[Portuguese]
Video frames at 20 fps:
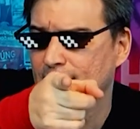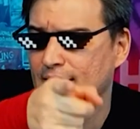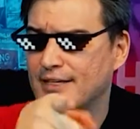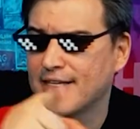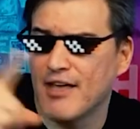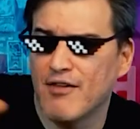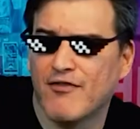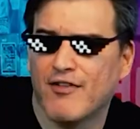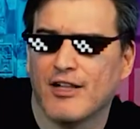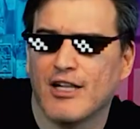
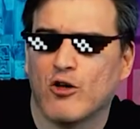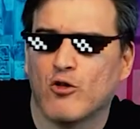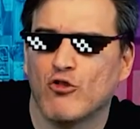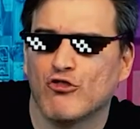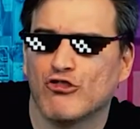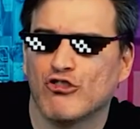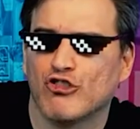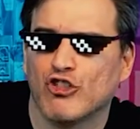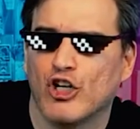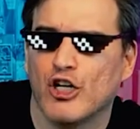Quem fala
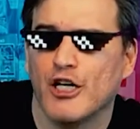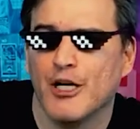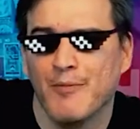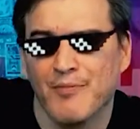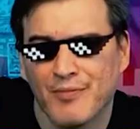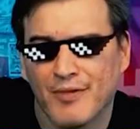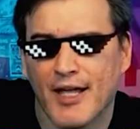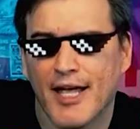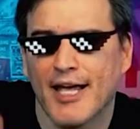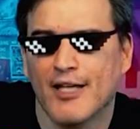console
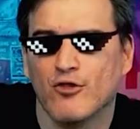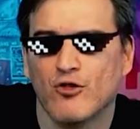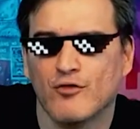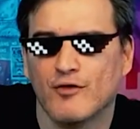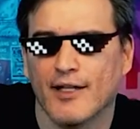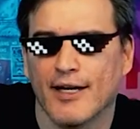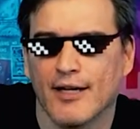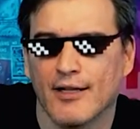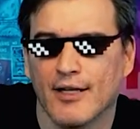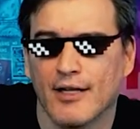é
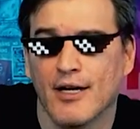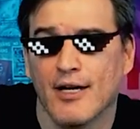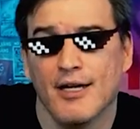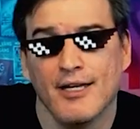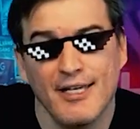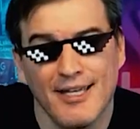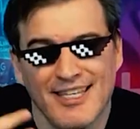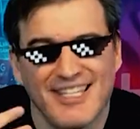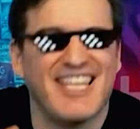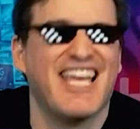Nutella
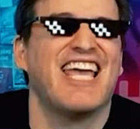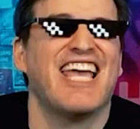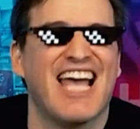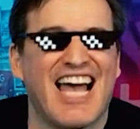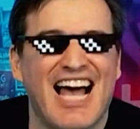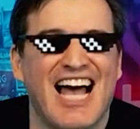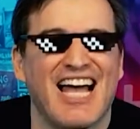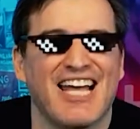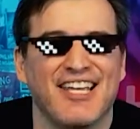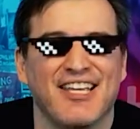e quem é
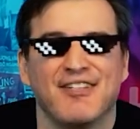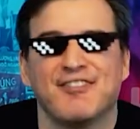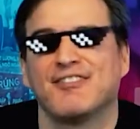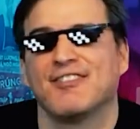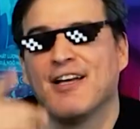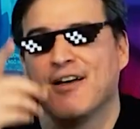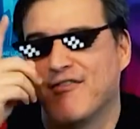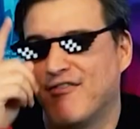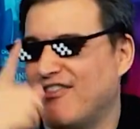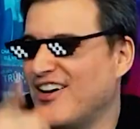raiz
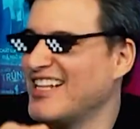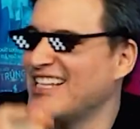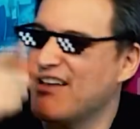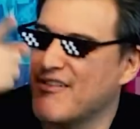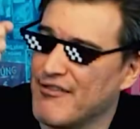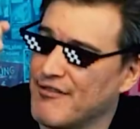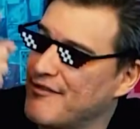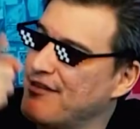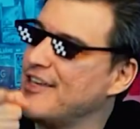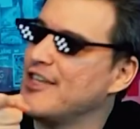fala
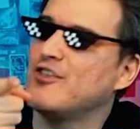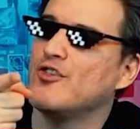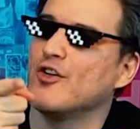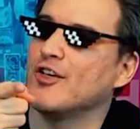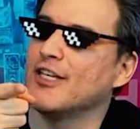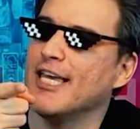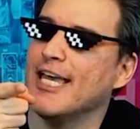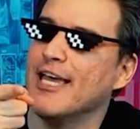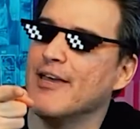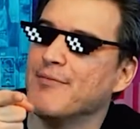
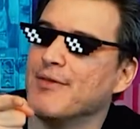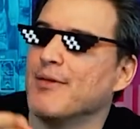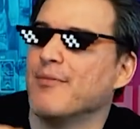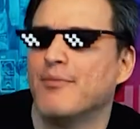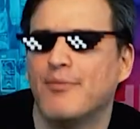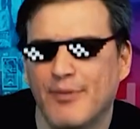videogame.